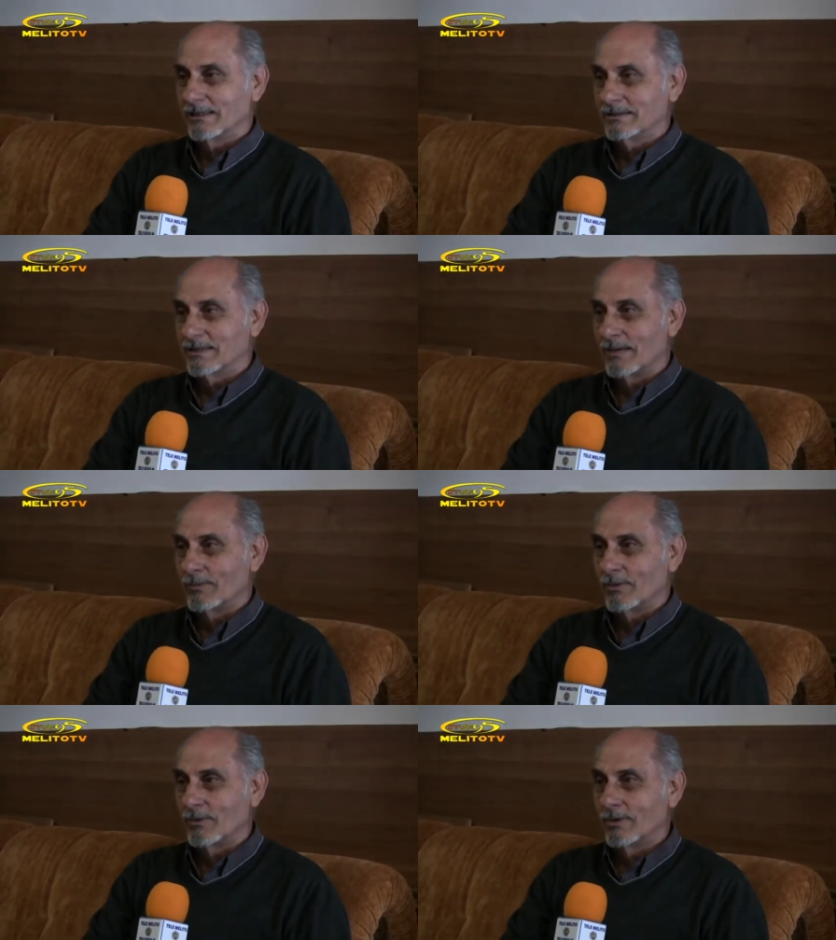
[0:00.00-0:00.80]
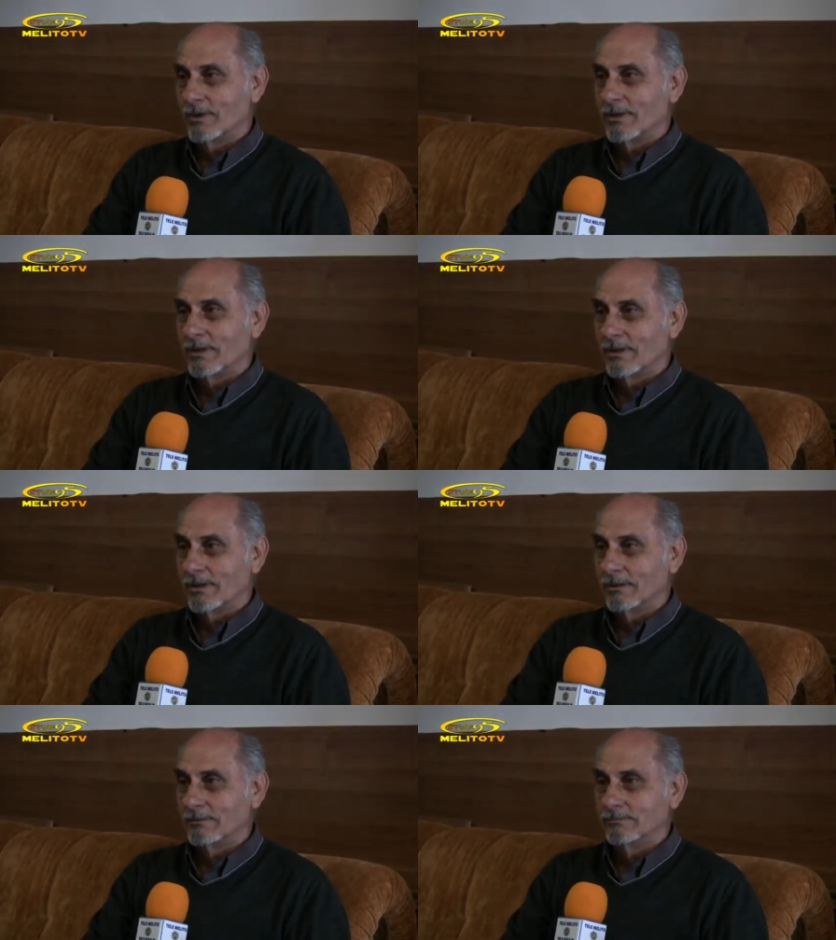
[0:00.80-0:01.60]
diciamo,
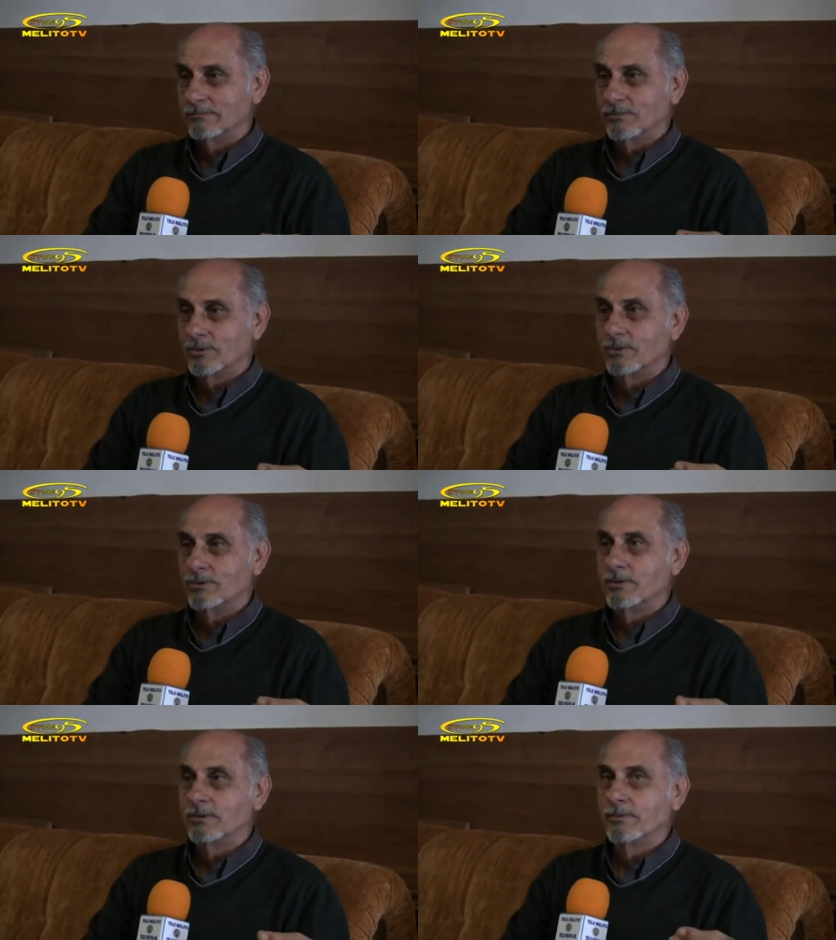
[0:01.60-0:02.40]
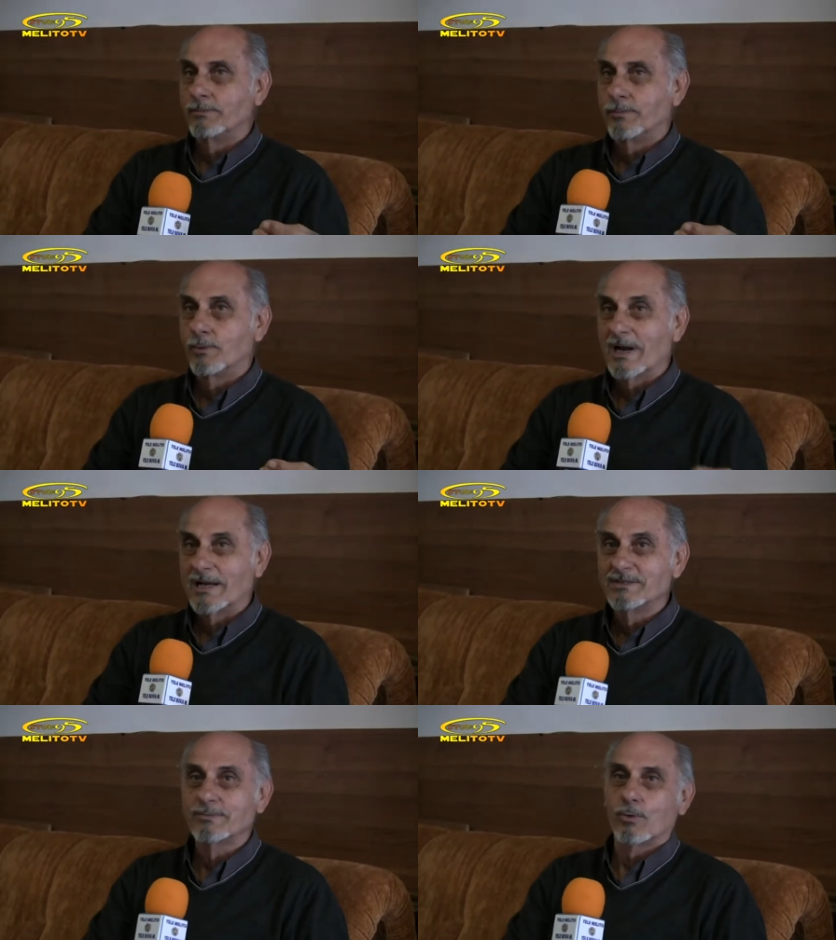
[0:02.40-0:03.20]
eh, di, di,
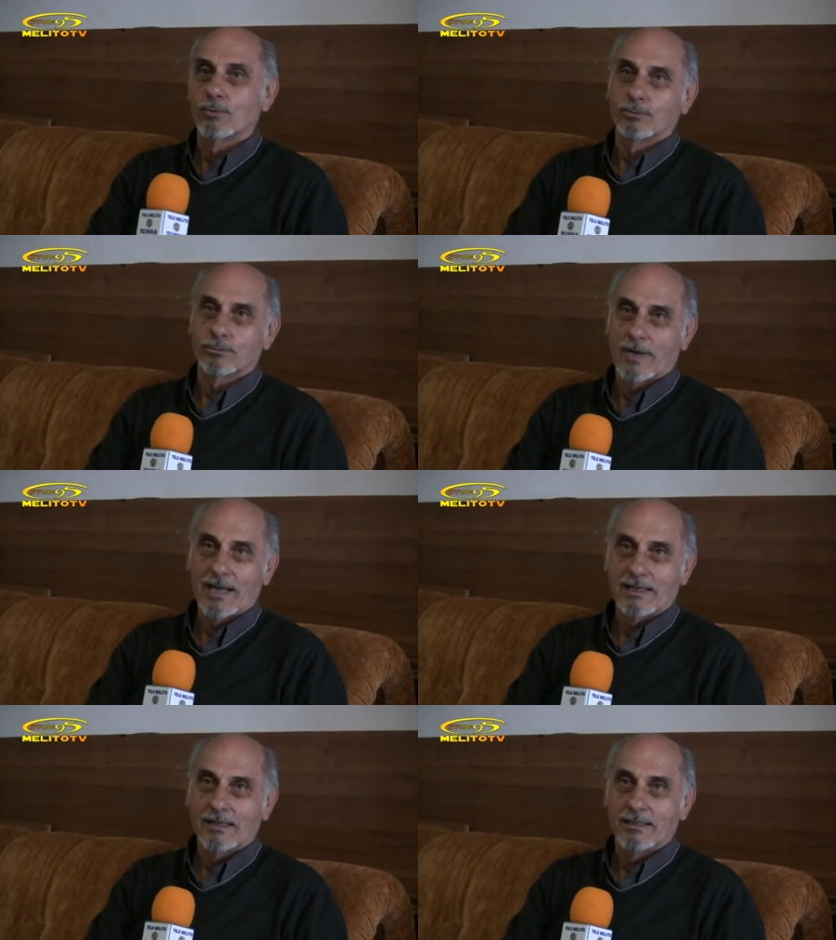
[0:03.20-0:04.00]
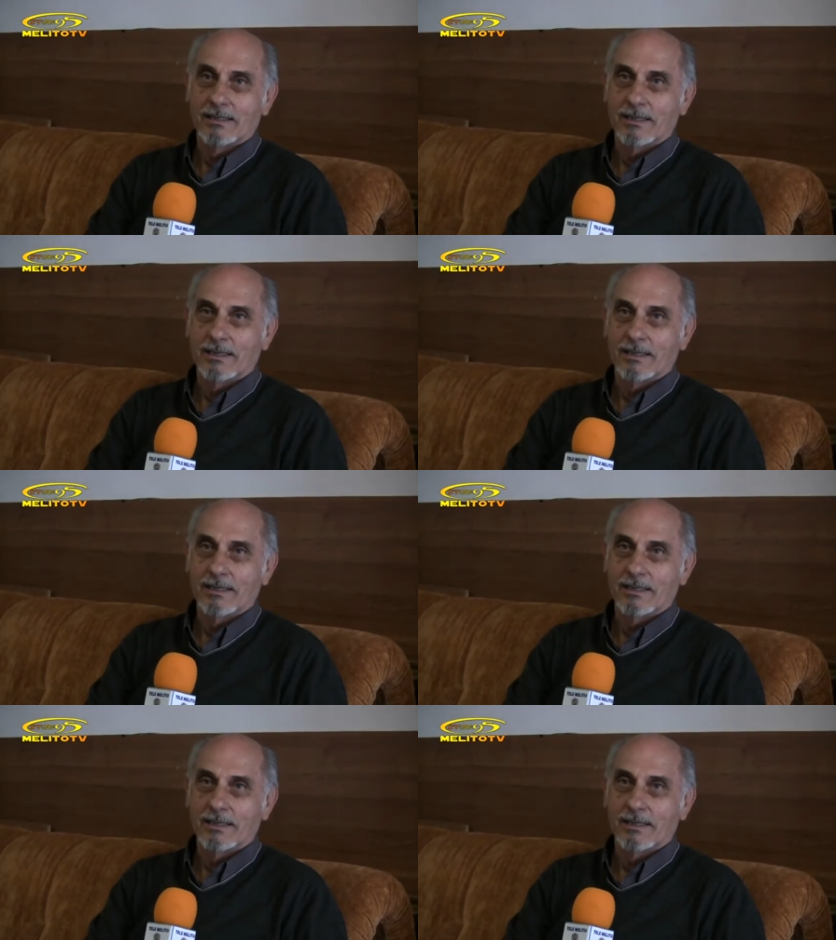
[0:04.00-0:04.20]
pluralismo culturale.